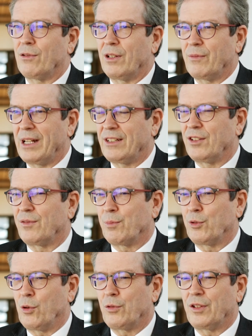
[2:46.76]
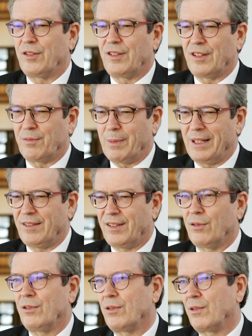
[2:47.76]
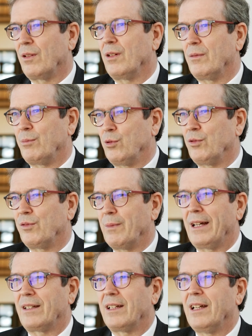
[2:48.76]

oder welches Produkt ist das Beste und äh, Blue Smart